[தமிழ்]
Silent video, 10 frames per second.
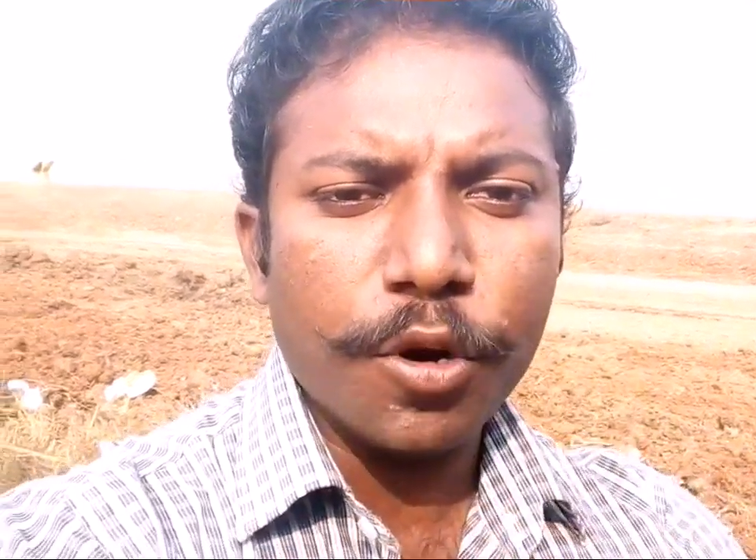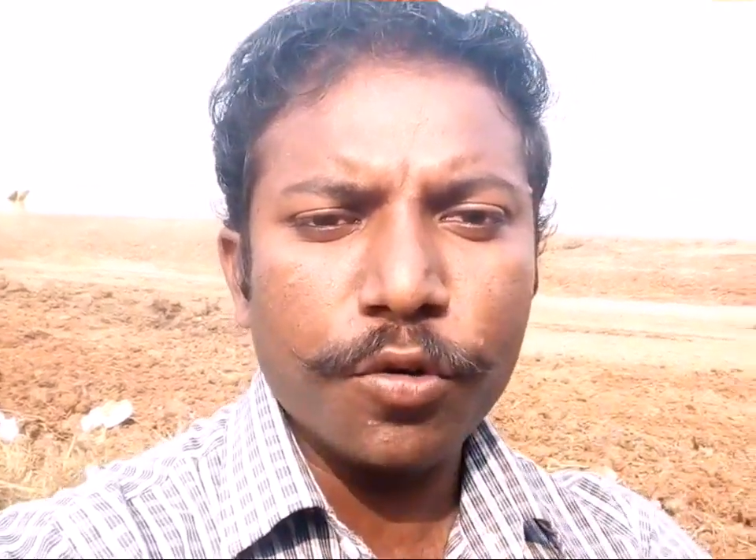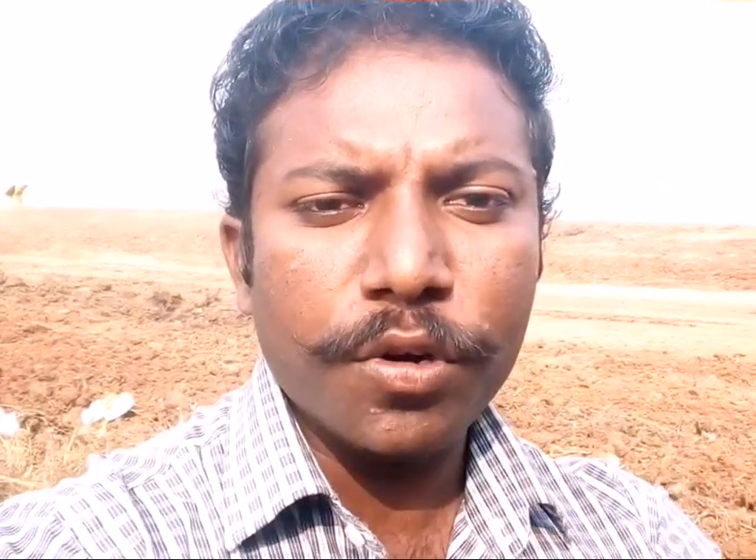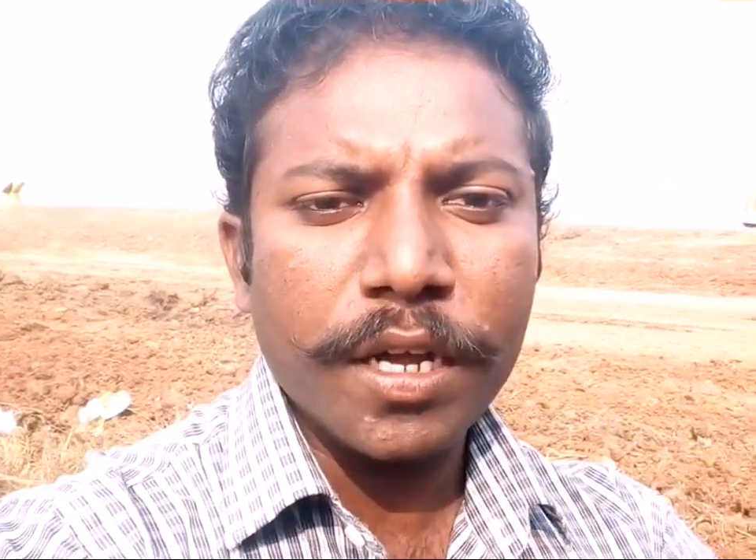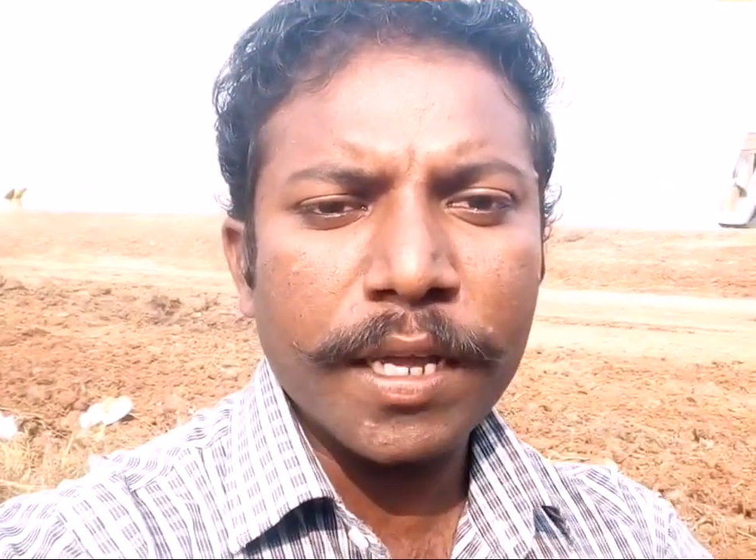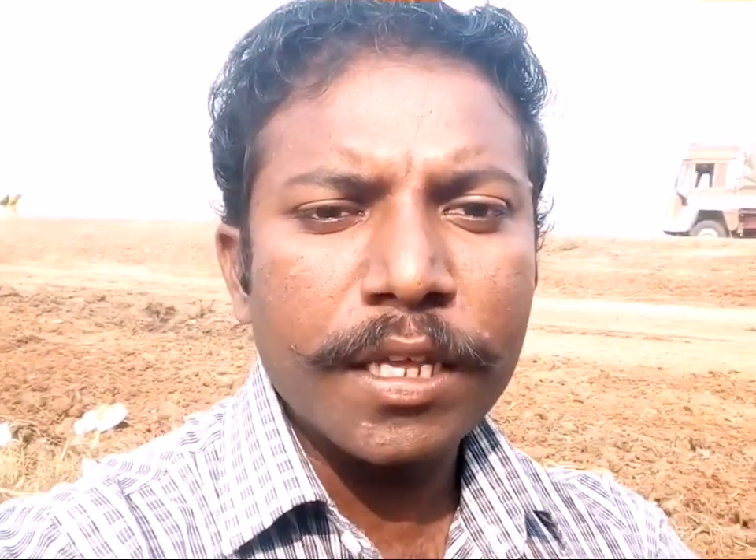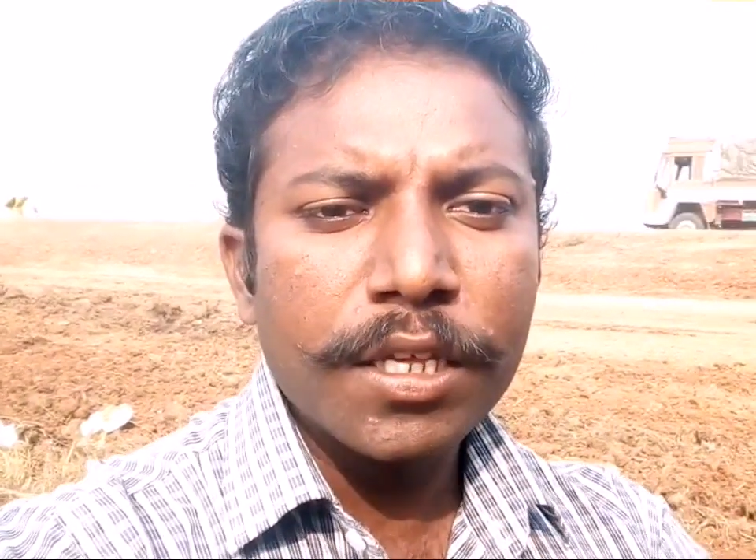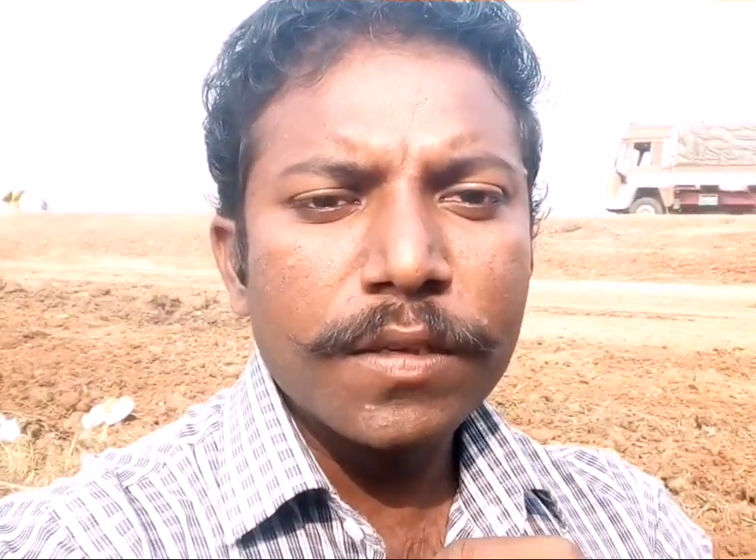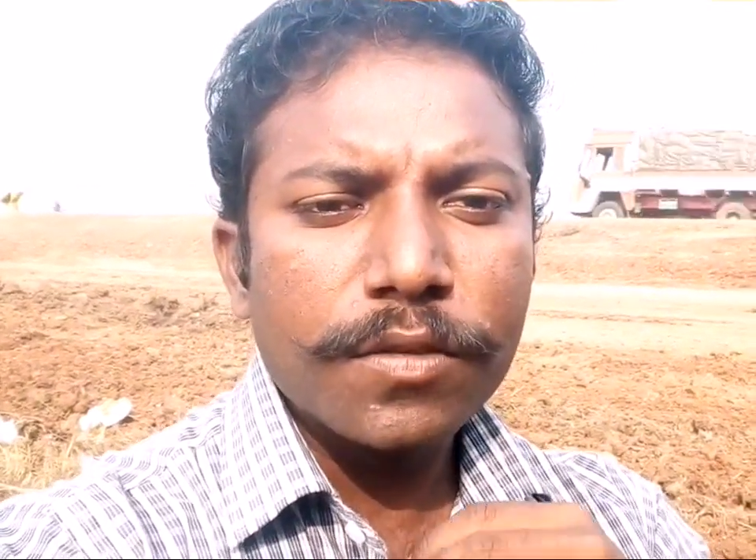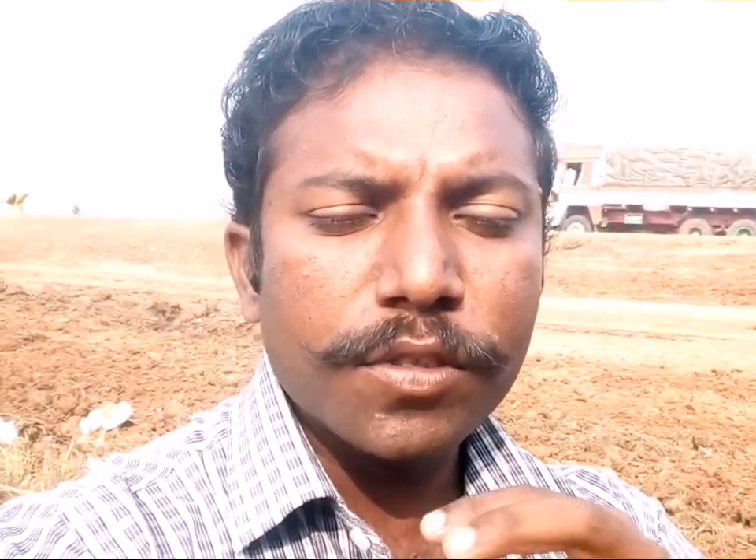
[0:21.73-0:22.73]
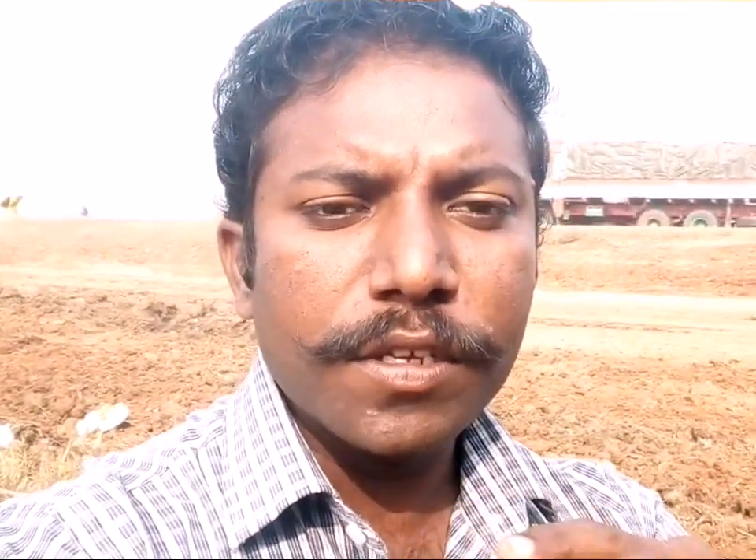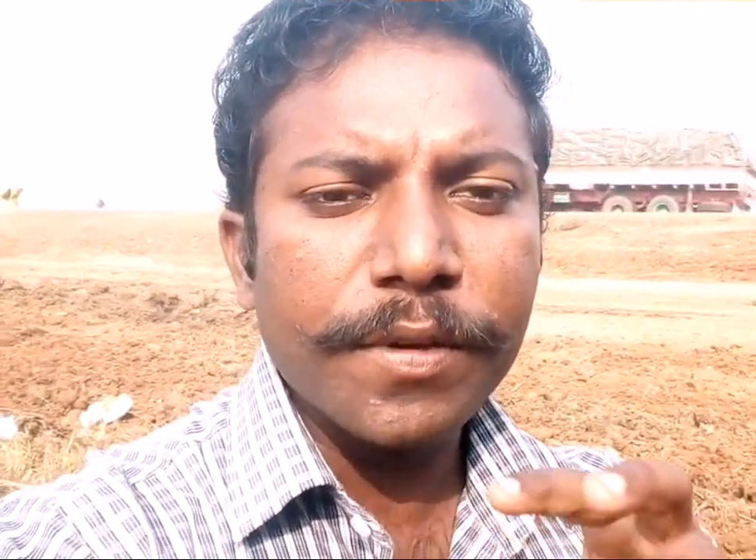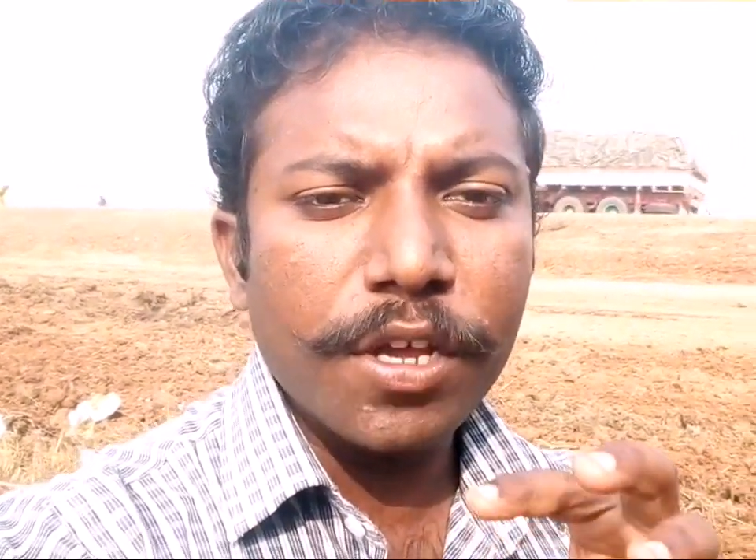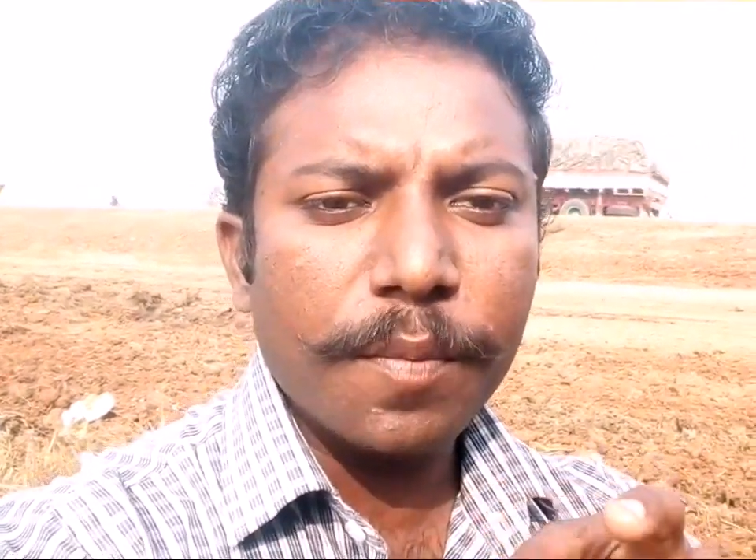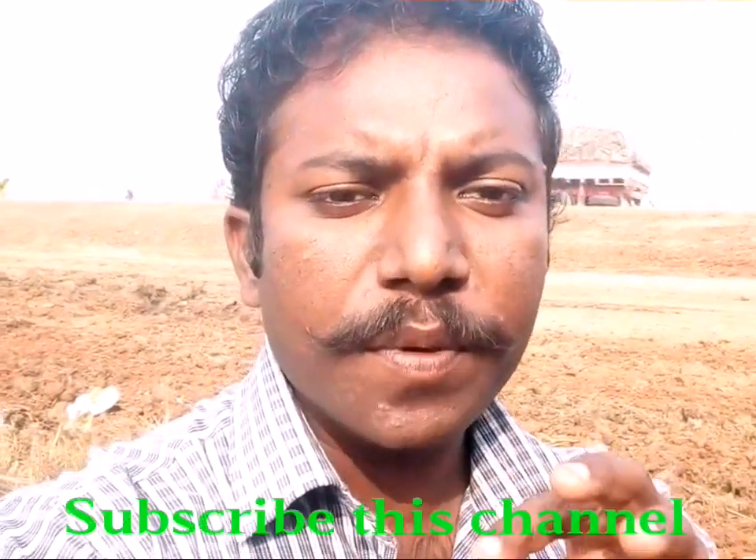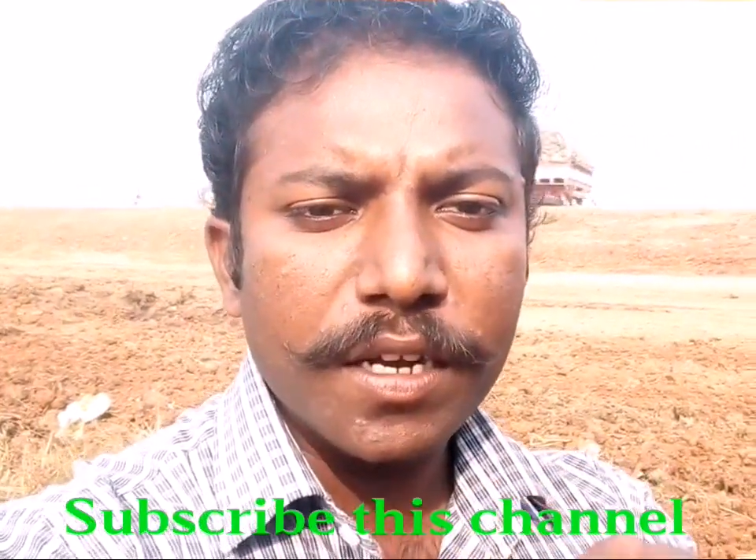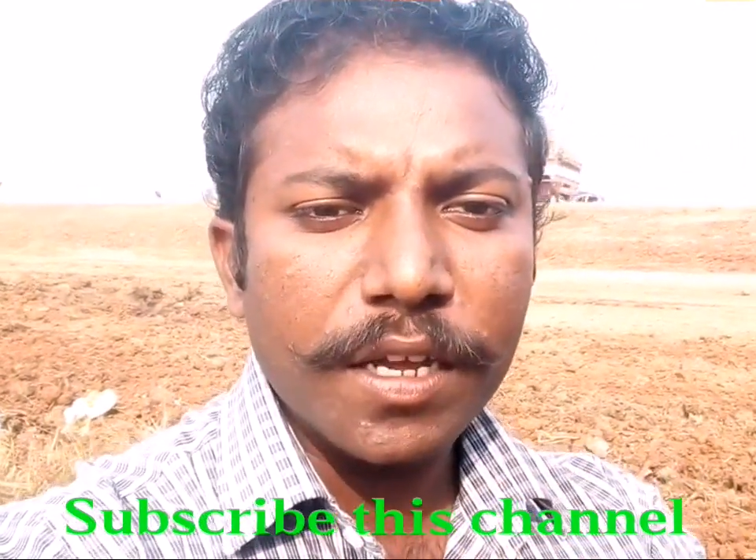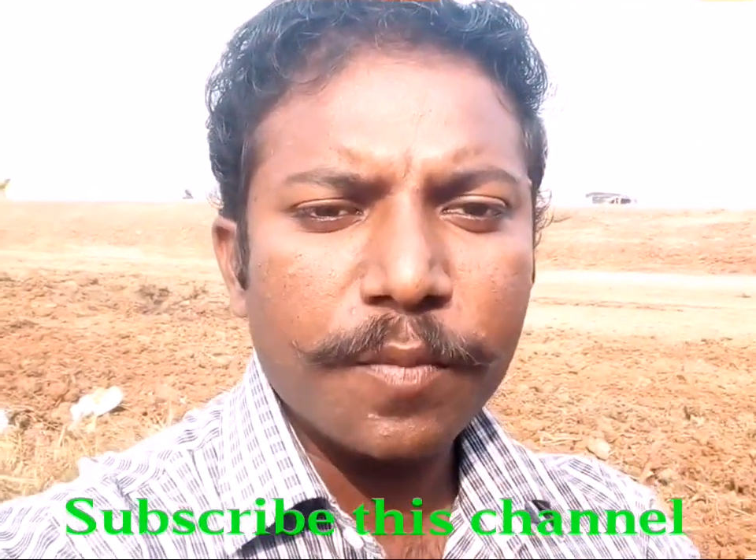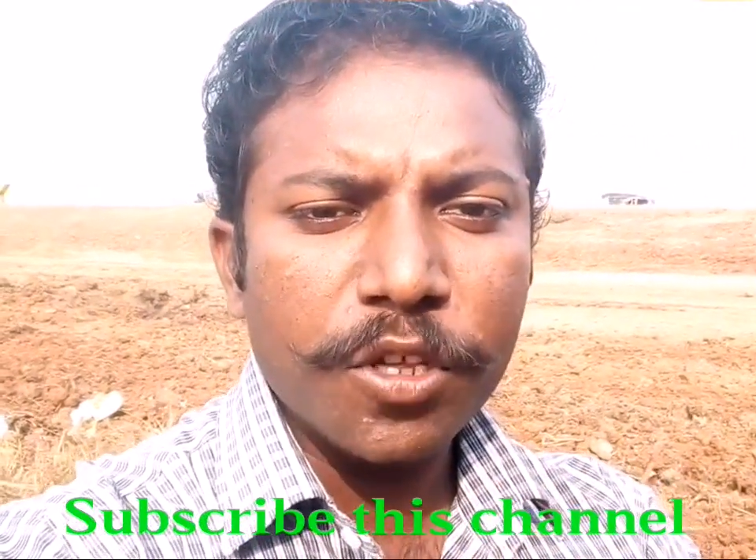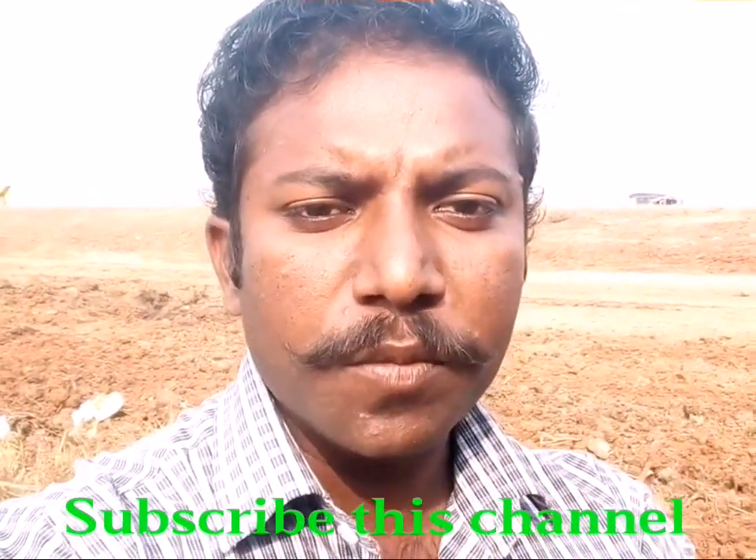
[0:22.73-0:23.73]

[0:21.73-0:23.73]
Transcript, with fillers: போட்டு போட்டுட்ருக்கேன் ஸோ இந்த வீடியோ இப்போ தான் நீங்கள்